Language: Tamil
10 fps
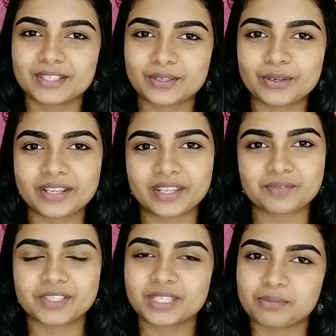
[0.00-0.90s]
அண்ட் என்னோட நேம்
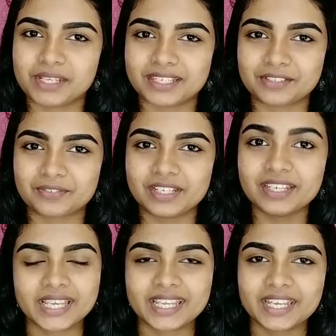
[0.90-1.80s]
வந்து எப்படினா கிஃப்ட்ல
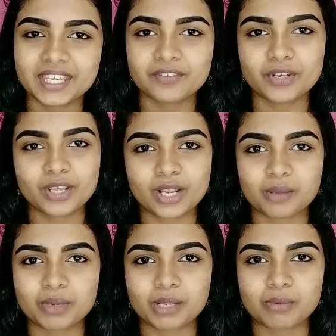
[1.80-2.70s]
இன்னைக்கு வீடியோவில்
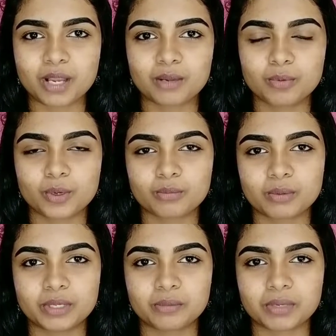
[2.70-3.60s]
நம்ம என்ன பார்க்க போகிறோம்
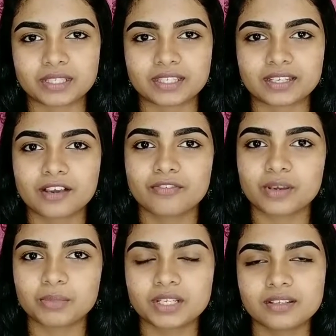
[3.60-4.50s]
அப்படின்னு பார்த்தீங்கன்னா
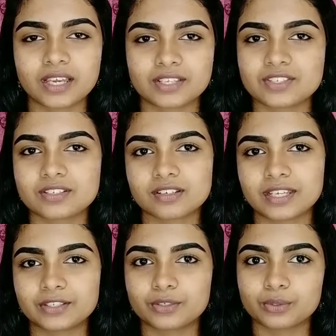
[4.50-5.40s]
ஃபெமினன் ஹைஜின்
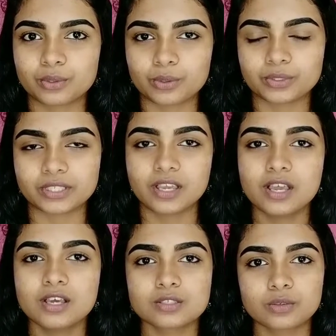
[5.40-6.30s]
ரிலேட்டட் டு க்ளோத்திங்
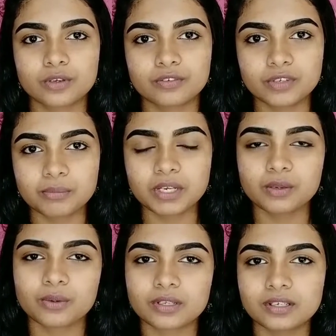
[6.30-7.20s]
ஸோ ஒரு விமன்
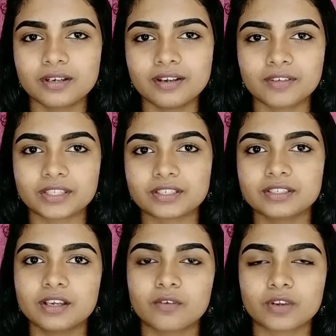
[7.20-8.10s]
ஒரு கேர்ள் வந்துட்டு
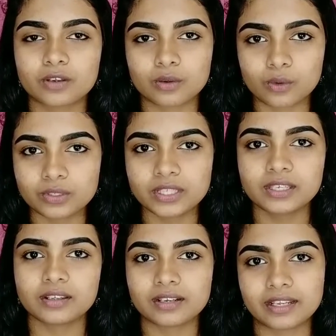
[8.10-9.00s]
அவங்க க்ளோத்திங்
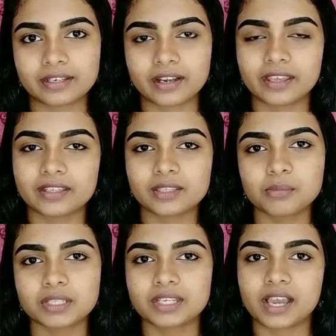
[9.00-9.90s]
ரிலேட்டடாக எந்த
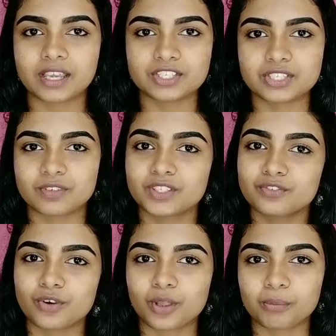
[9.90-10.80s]
மாதிரி ஹைஜீன் வந்து
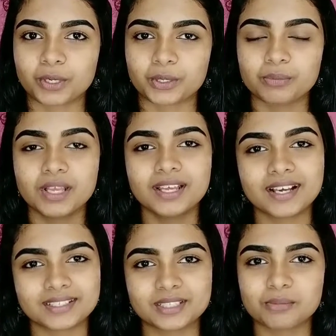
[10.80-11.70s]
ஃபாலோ பண்ணணும்
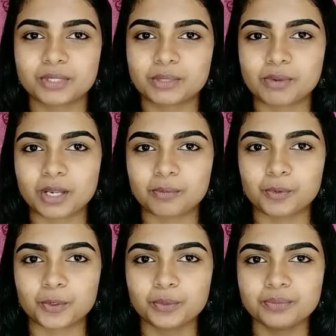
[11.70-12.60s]
அதை தான் பற்றி பார்க்க
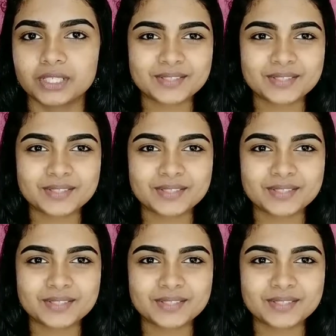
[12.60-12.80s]
போகிறோம்